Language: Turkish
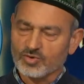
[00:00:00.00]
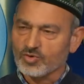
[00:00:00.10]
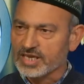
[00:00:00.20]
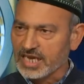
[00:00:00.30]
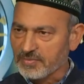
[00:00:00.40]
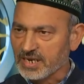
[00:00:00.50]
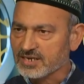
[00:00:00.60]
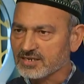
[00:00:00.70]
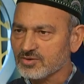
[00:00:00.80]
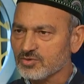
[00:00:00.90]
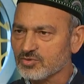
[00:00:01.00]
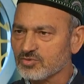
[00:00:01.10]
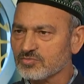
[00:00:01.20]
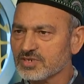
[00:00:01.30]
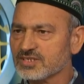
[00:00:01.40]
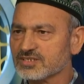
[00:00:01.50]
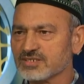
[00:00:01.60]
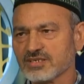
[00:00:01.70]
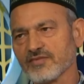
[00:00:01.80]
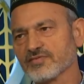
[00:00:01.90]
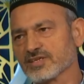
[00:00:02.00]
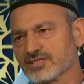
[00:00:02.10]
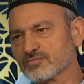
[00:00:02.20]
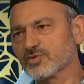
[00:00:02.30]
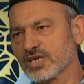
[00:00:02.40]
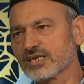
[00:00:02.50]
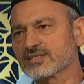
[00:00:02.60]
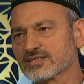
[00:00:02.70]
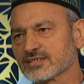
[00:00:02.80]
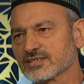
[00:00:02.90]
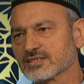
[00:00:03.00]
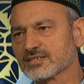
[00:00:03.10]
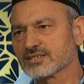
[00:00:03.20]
o ne yapar? Onun midesini affedersin bozar. Evet.